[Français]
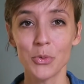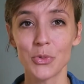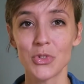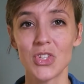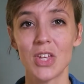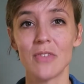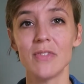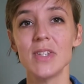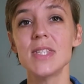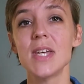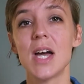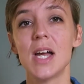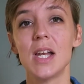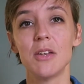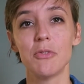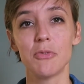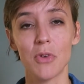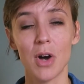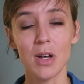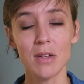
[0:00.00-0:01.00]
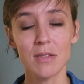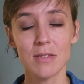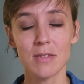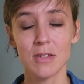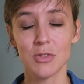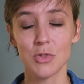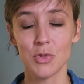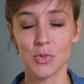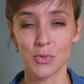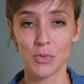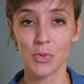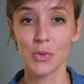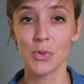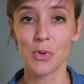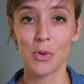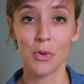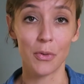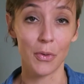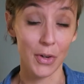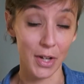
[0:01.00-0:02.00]
Donc je t'invite à aller voir si tu veux
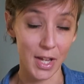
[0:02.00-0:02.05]
euh,